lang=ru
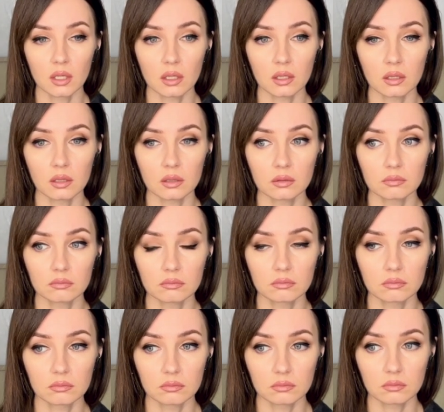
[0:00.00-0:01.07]
эм,
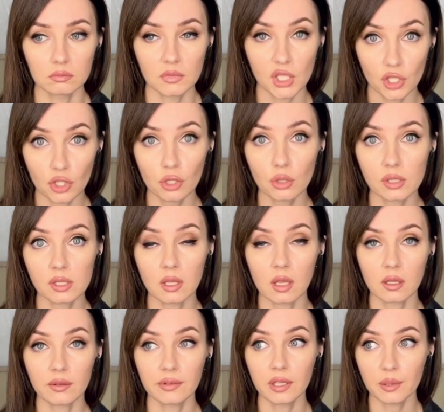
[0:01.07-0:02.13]
тяжело
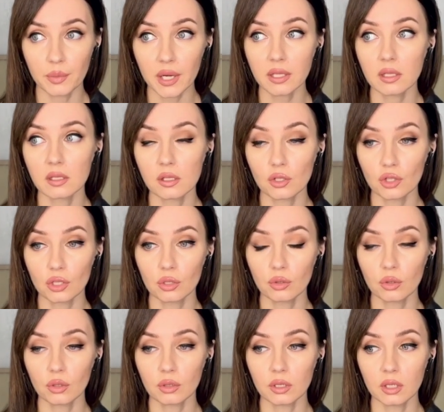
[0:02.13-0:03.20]
стало. И в Германии
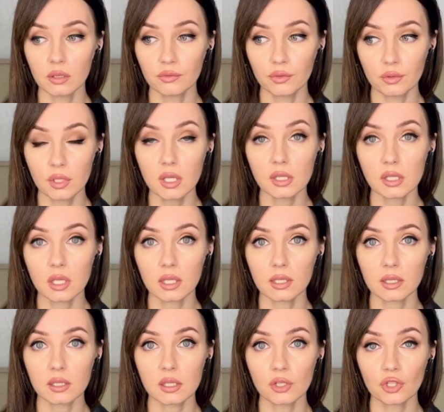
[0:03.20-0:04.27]
тяжело, и в других
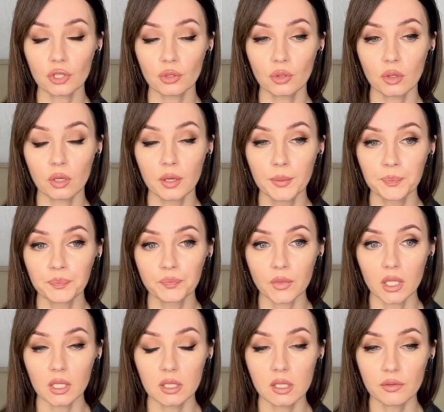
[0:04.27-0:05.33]
странах тяжело.
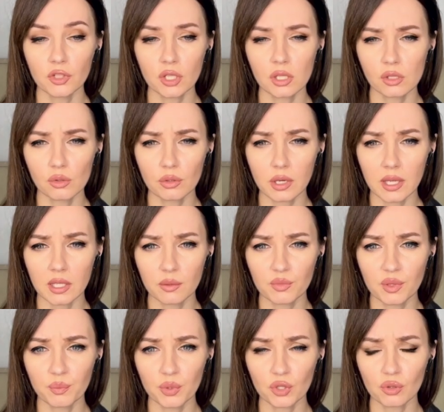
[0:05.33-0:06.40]
И девочки из Украины
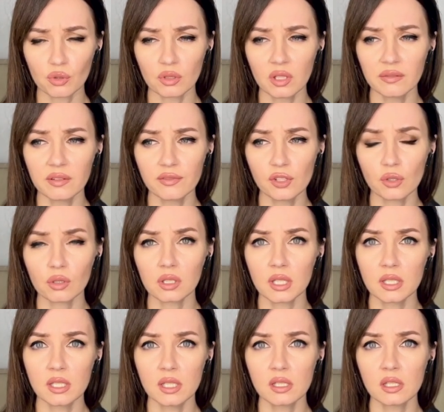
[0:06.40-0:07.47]
мне пишут, да вы все
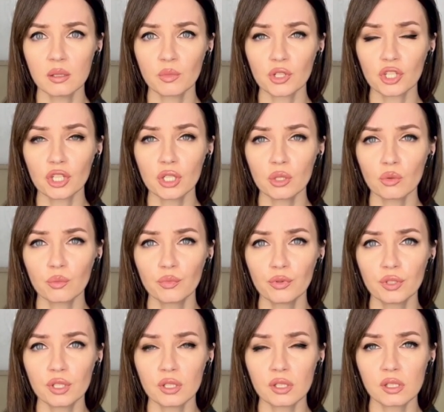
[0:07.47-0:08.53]
отдадите и машину, и
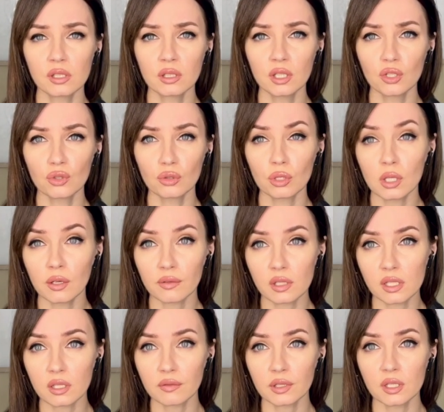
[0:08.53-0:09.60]
будете тысячу евро
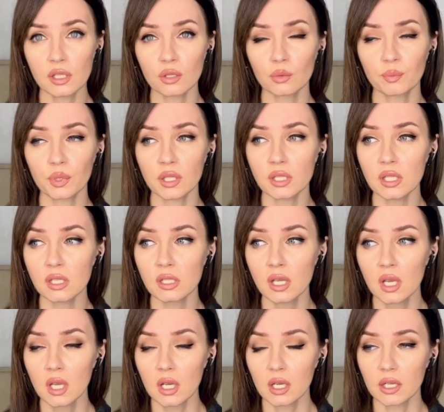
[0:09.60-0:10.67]
за квартиру платить,
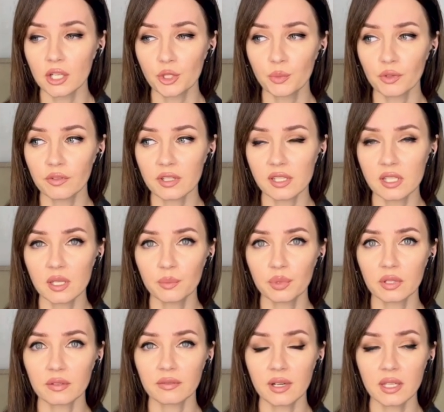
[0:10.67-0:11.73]
лишь бы у вас не
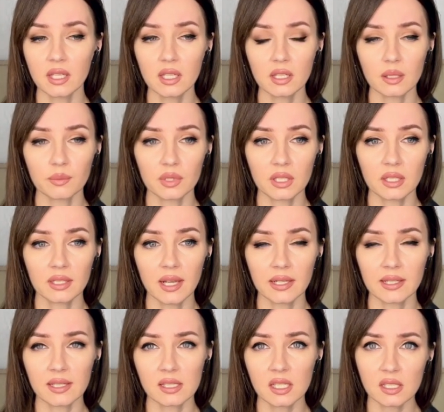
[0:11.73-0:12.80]
было войны там и так
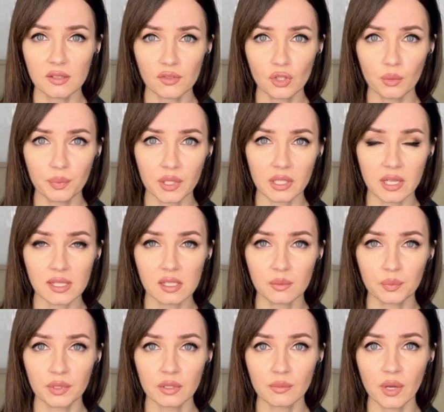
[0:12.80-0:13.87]
далее. Я, знаете, все прекрасно
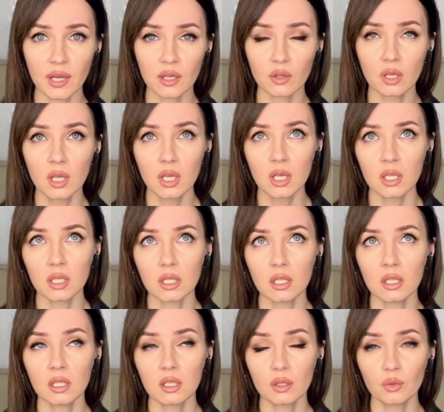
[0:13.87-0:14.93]
понимаю.
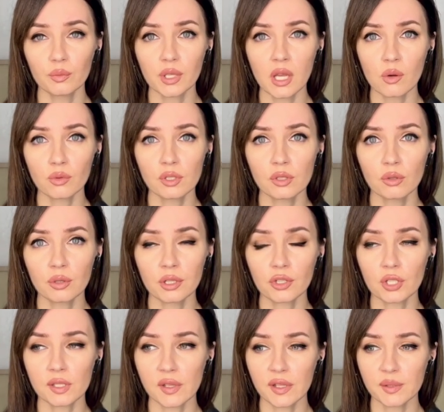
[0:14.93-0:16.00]
И у меня аудитория
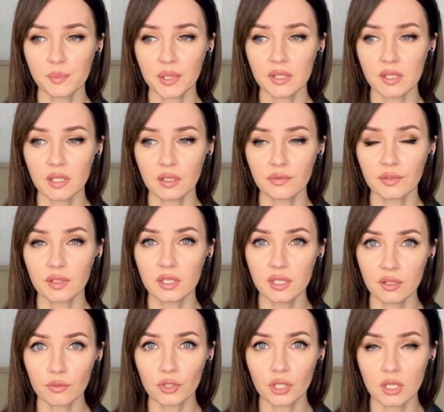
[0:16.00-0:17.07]
16% это
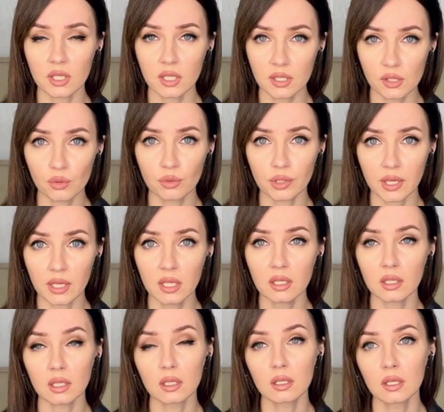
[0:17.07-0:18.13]
девушки из
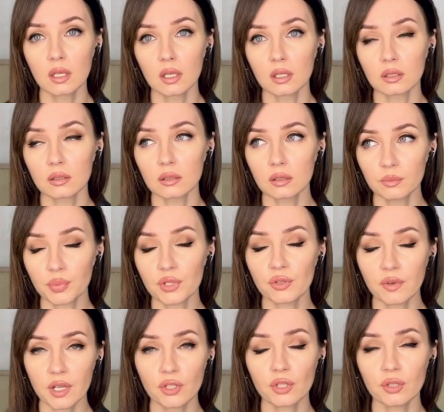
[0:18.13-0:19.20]
Украины,
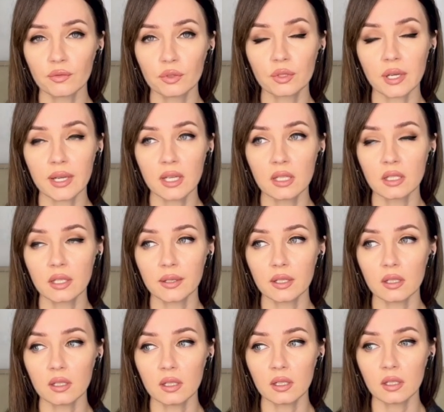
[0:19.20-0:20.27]
проживающие в Украине.
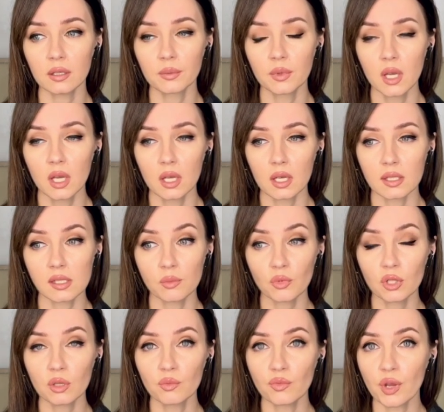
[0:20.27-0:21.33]
И со
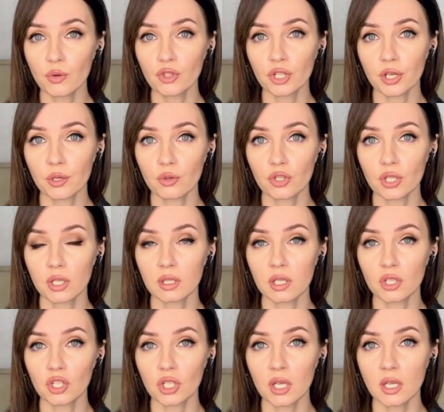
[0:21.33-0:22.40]
многими у меня очень хорошие
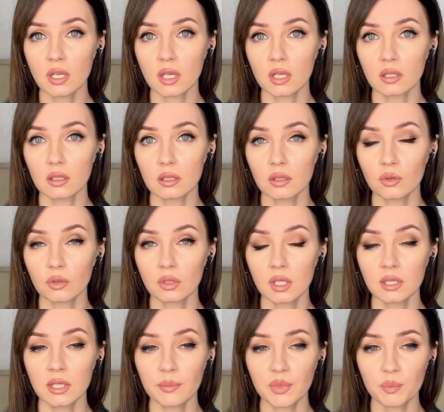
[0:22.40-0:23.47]
отношения, но
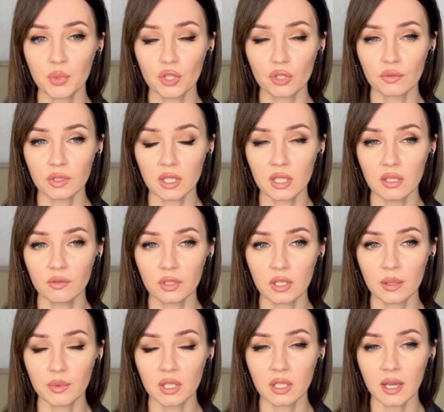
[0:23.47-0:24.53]
когда мне пишут вот такие вот
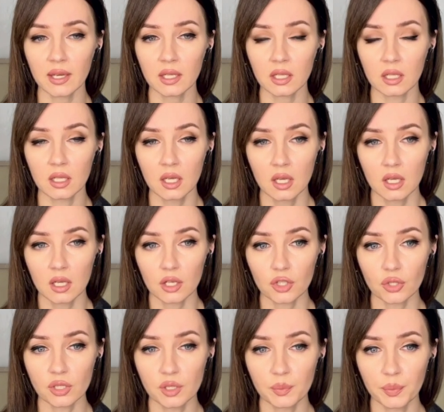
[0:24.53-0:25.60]
комментарии,
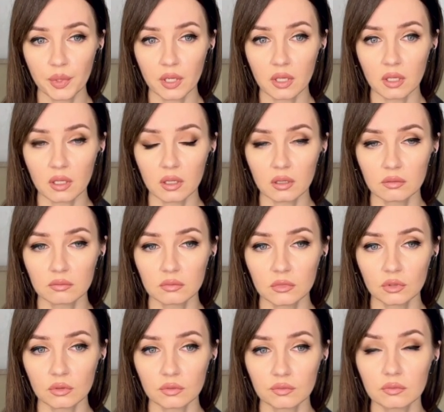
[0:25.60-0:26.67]
что типа,
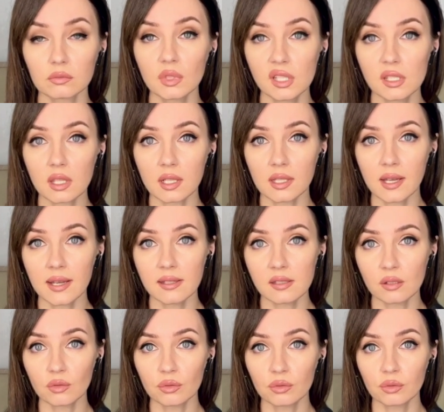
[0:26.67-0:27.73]
ну, не
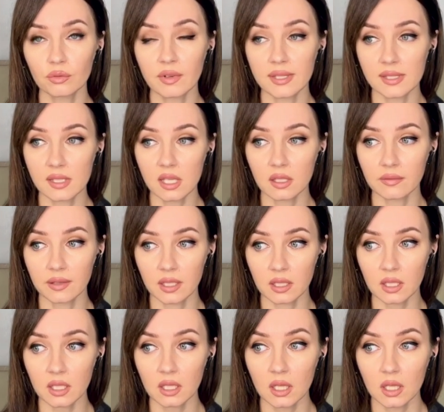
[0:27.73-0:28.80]
страдайте тут, у вас нет
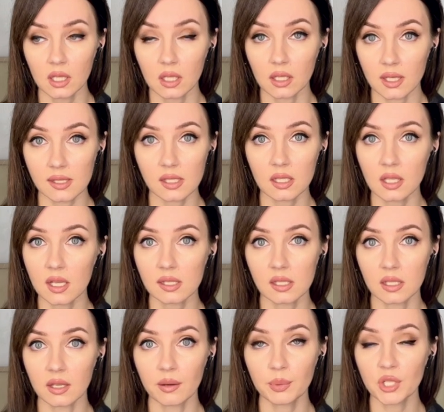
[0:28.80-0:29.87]
войны, я согласна,
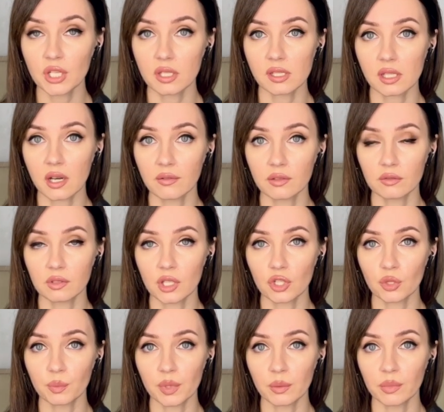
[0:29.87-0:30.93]
я вообще не сравниваю
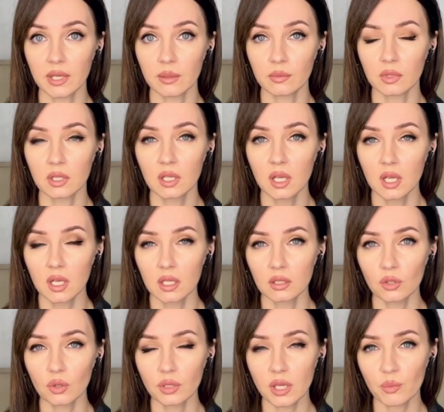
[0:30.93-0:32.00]
наши проблемы.
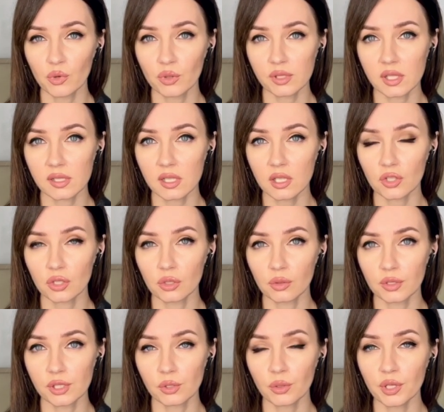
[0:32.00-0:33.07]
Но я могу сказать, что
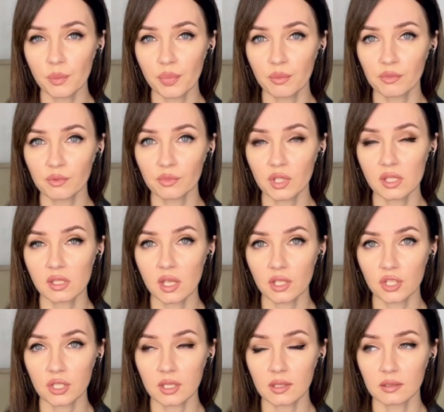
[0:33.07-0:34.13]
Эстония, по-моему,
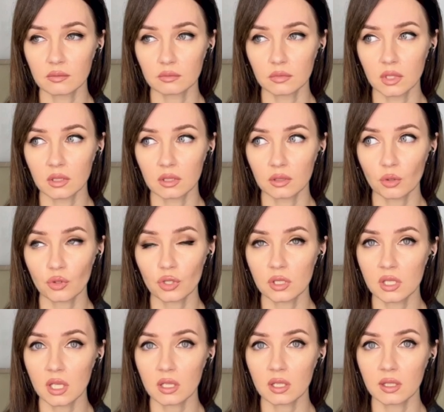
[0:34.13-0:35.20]
достаточно э, тоже
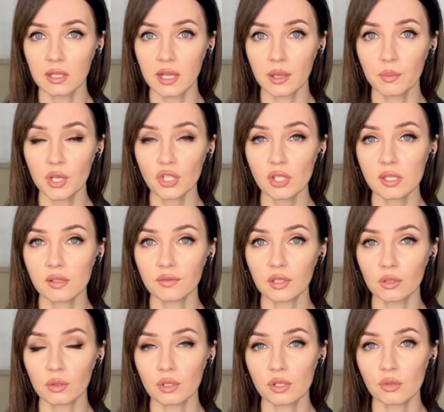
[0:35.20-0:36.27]
делает для беженцев,
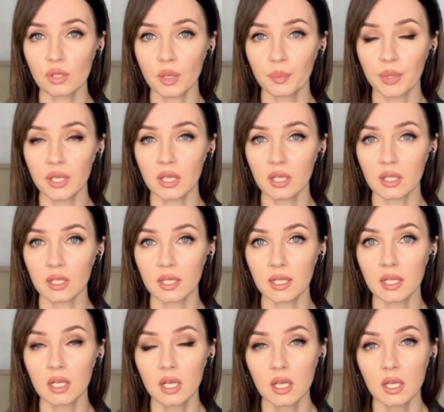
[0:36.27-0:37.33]
которые сюда приехали.